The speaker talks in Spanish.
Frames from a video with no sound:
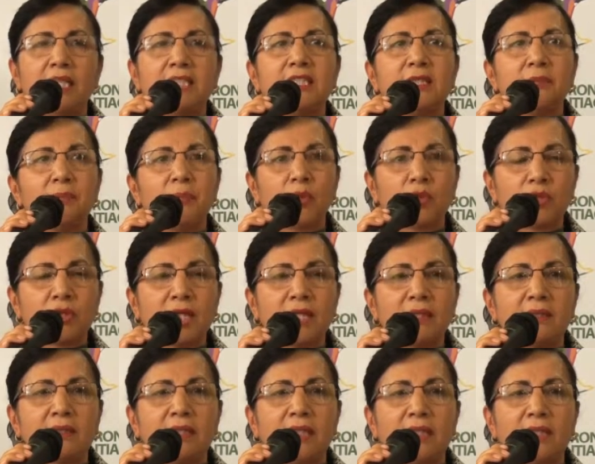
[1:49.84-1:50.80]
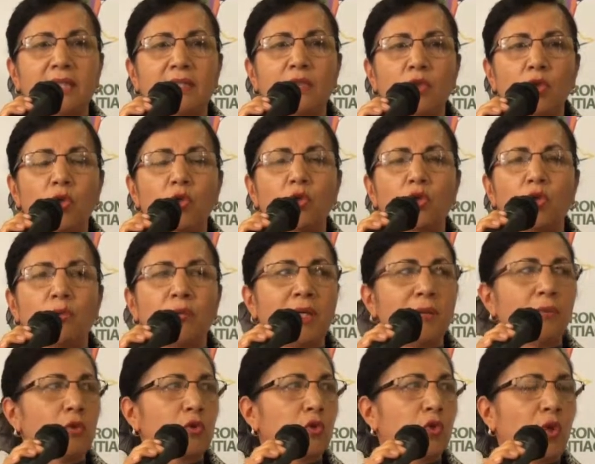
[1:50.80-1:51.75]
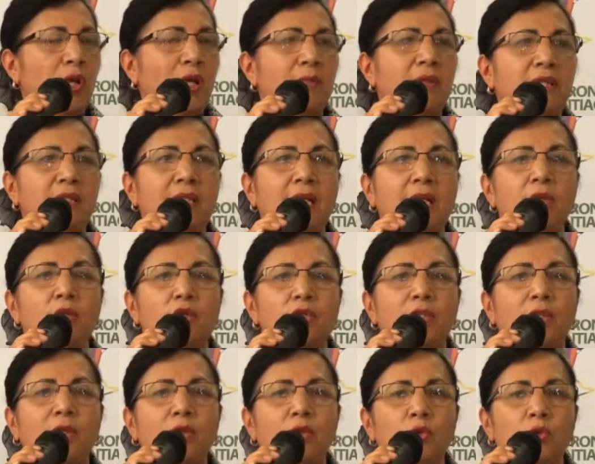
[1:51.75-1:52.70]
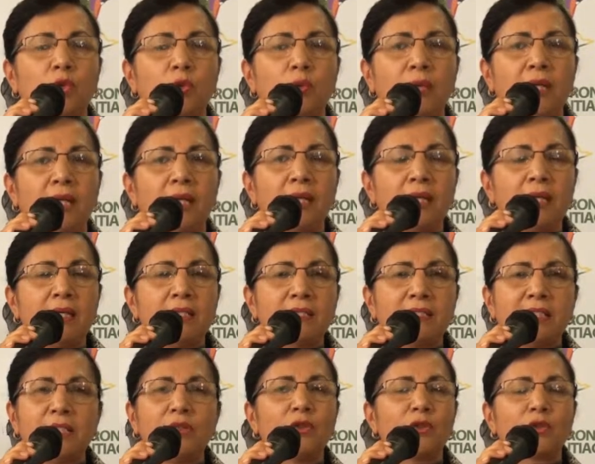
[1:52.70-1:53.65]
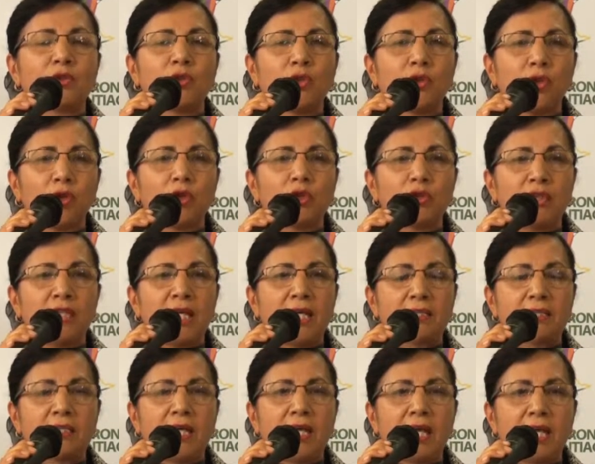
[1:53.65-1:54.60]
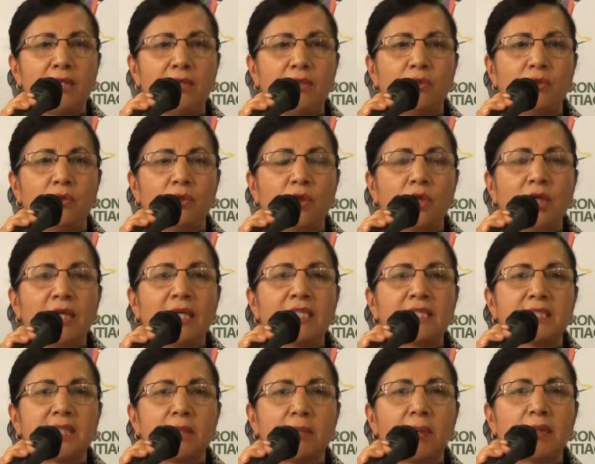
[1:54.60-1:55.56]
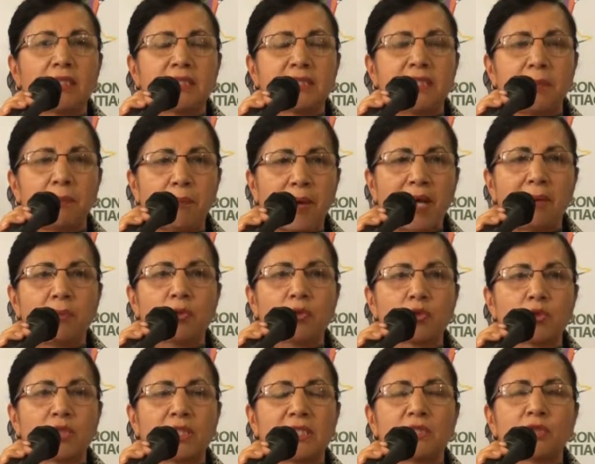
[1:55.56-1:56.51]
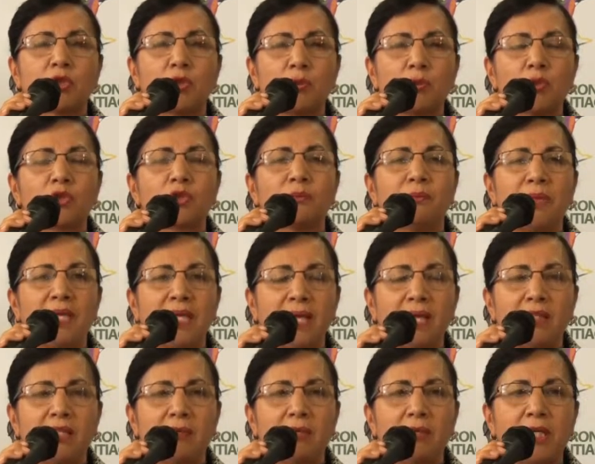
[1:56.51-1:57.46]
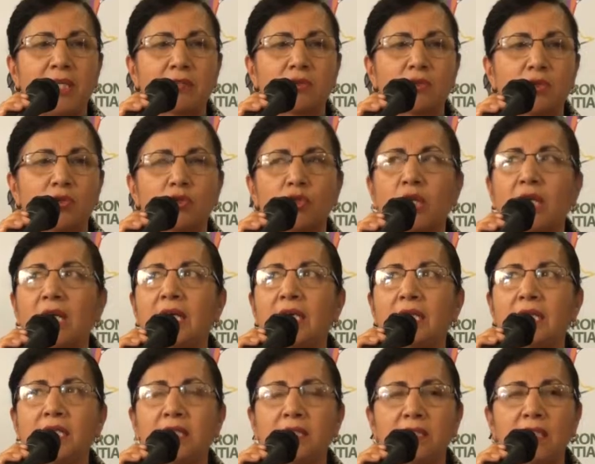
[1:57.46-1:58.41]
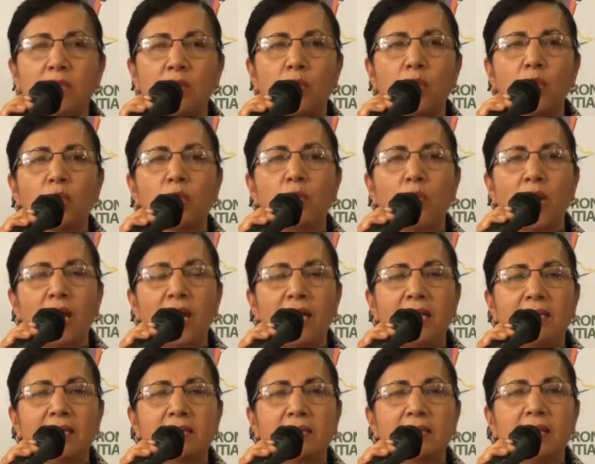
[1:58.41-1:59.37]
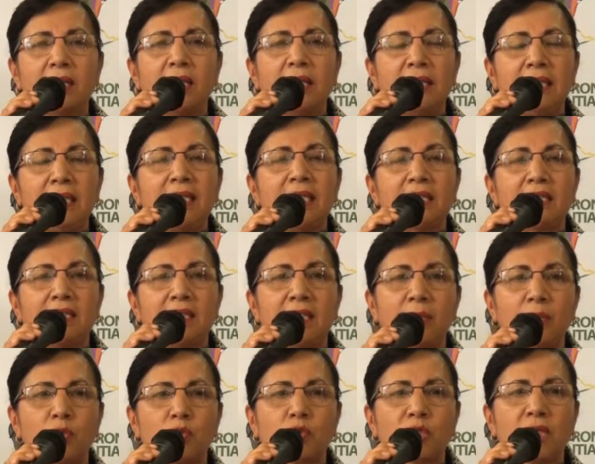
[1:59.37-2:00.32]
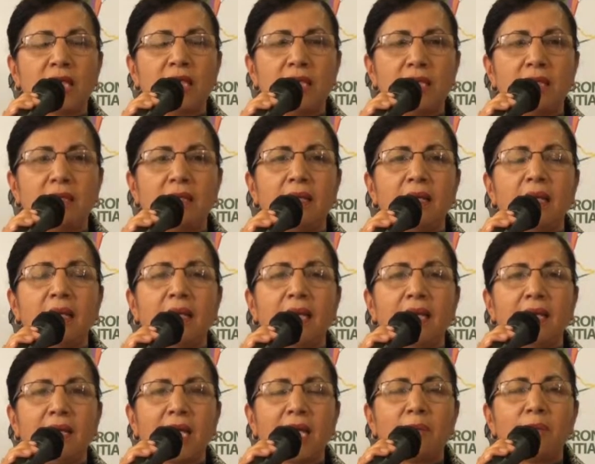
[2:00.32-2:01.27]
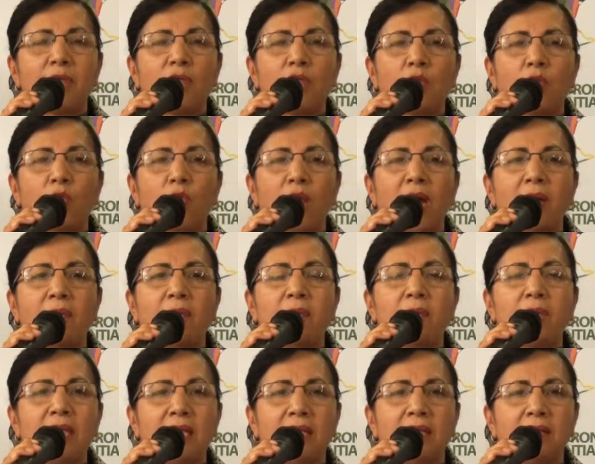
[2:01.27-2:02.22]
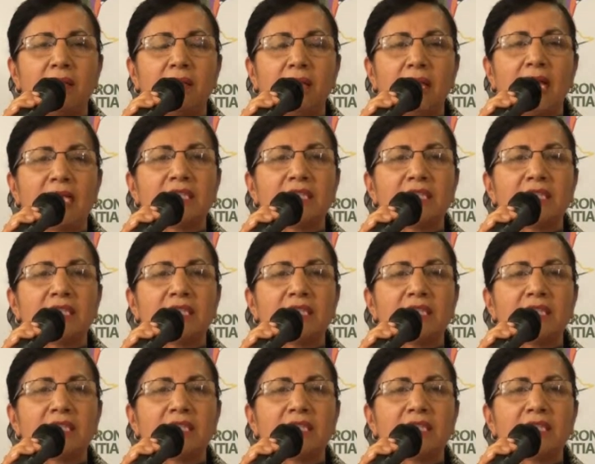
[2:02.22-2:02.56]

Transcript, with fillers: Es importante que no lo tomemos solamente el 12 de octubre, sino todos los días del año, que sepamos que somos megadiversos, interculturales y que tenemos que ir en camino a vivir